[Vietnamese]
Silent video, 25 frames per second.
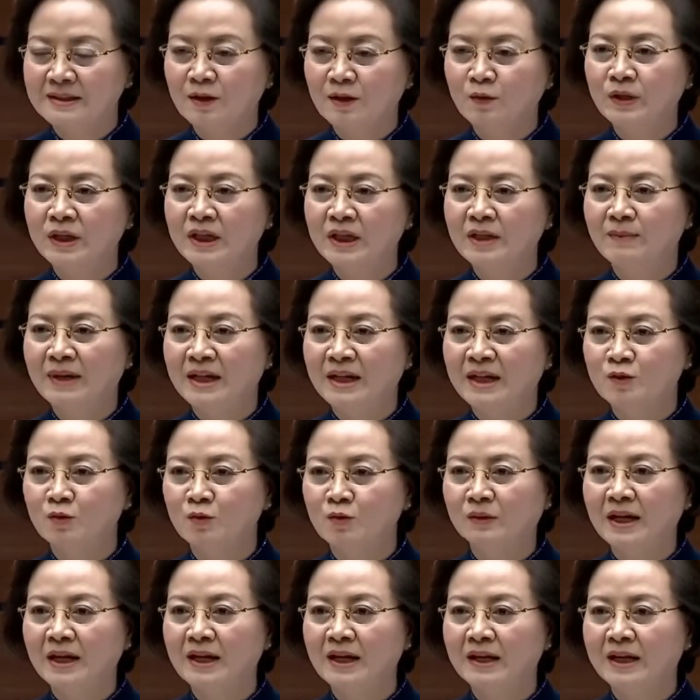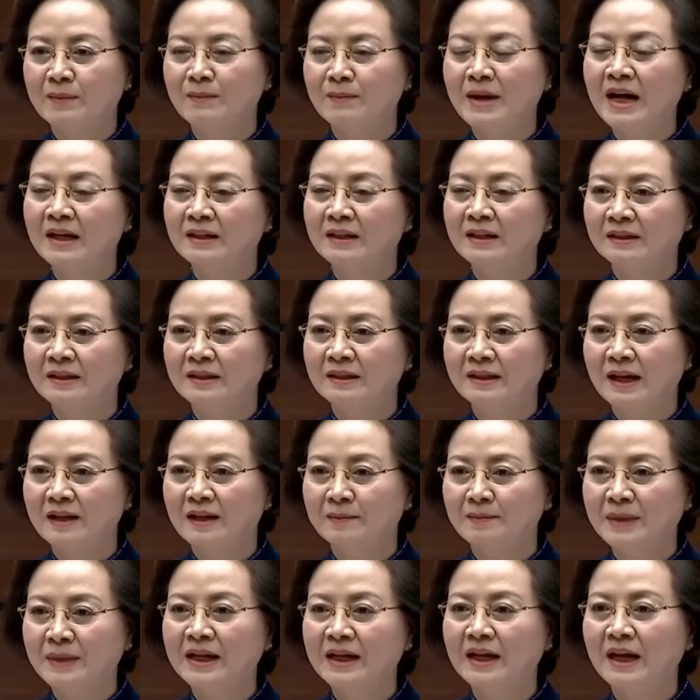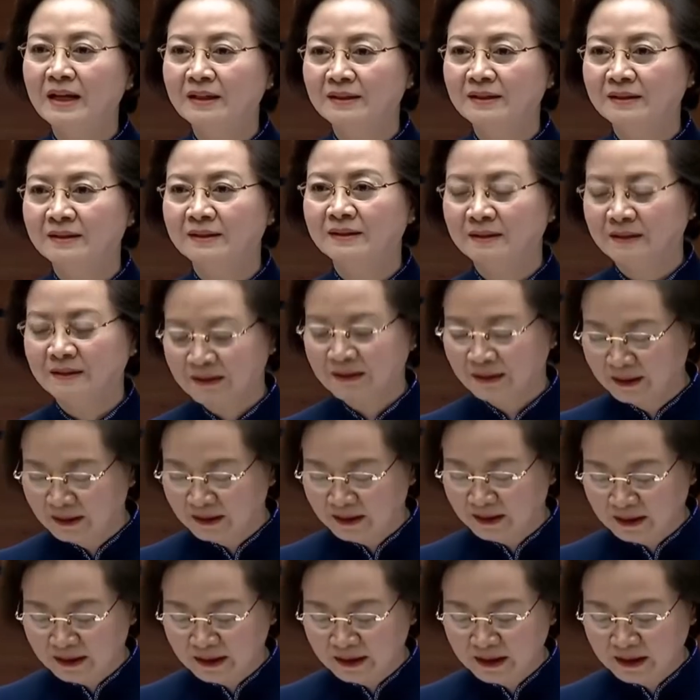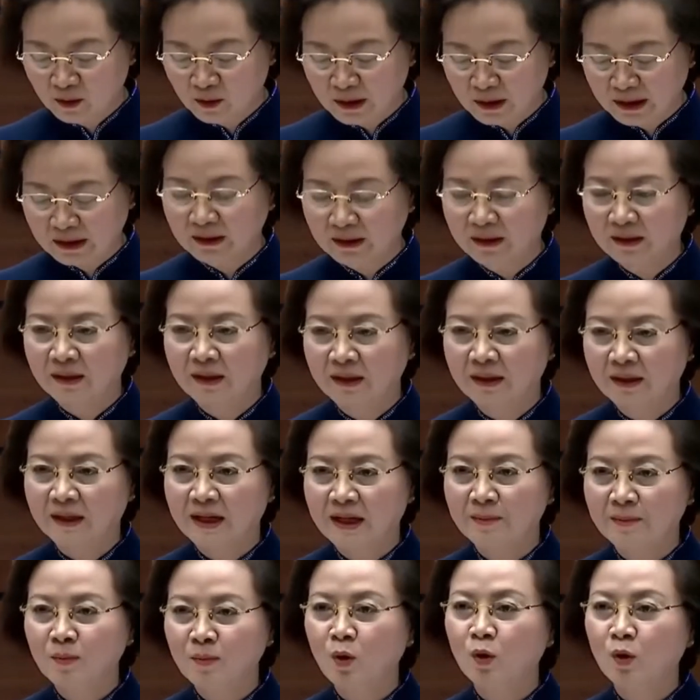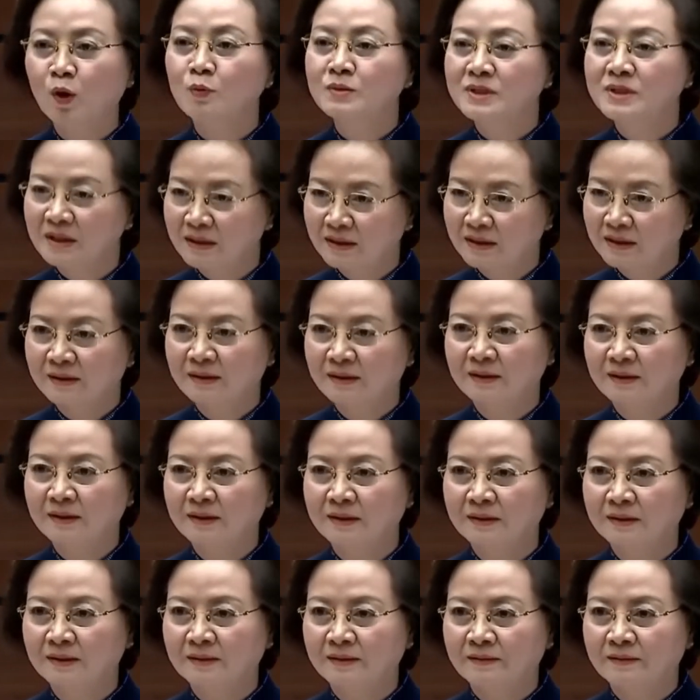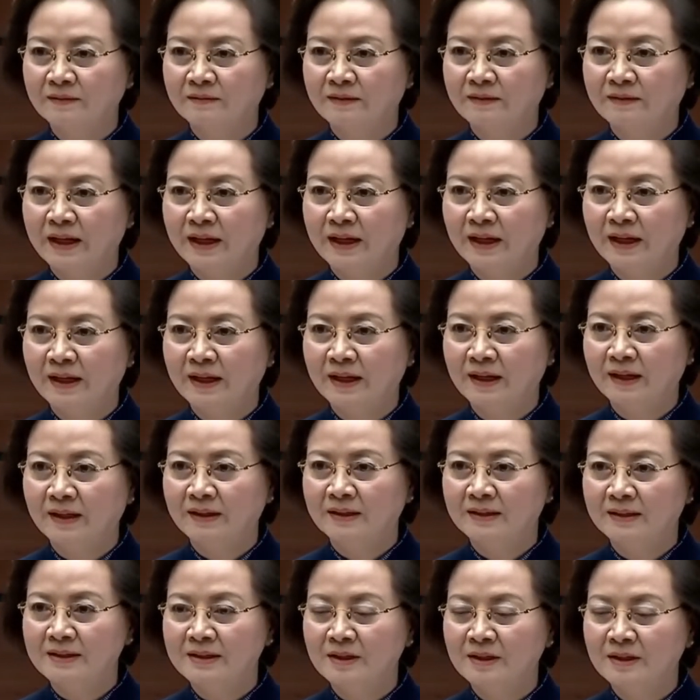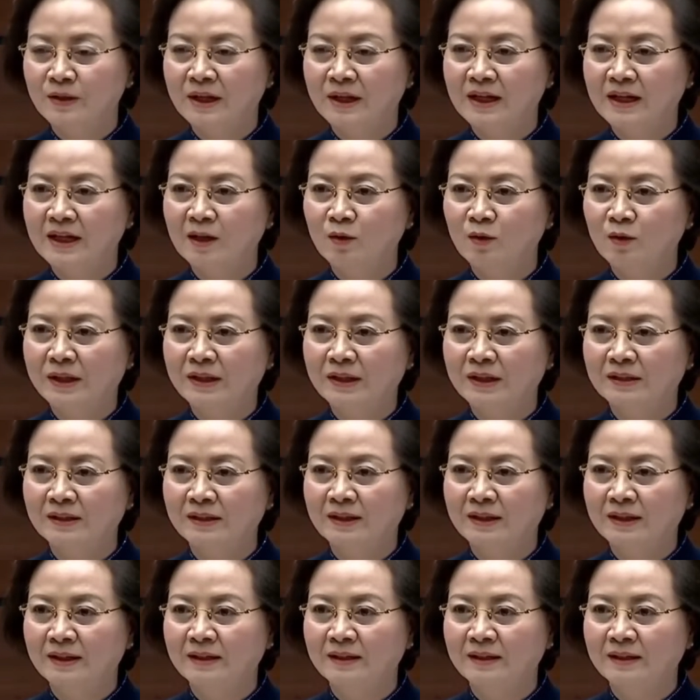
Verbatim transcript: sau khi mà chúng ta đã ban hành cái luật cán bộ công chức và sau này là luật